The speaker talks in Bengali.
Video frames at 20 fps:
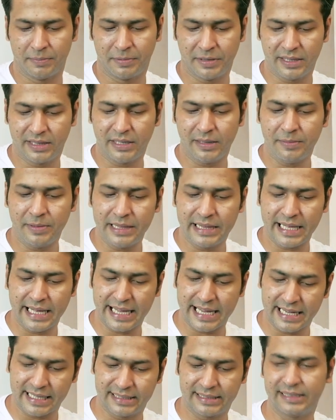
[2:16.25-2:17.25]
পৃথিবীতে
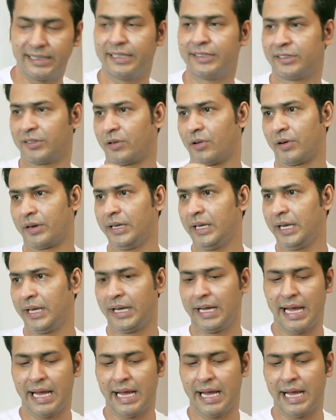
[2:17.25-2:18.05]
এক্সিস্ট করে